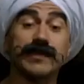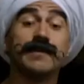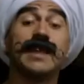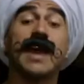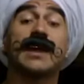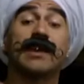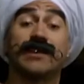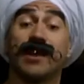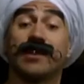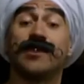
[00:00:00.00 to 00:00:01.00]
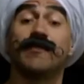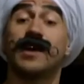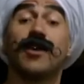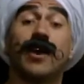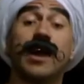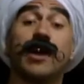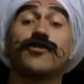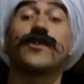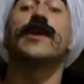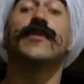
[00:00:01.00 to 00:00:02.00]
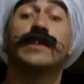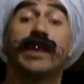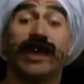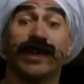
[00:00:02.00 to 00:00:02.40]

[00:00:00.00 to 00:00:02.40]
متاكد يا انهم قالوا هياخدوا الراوند ده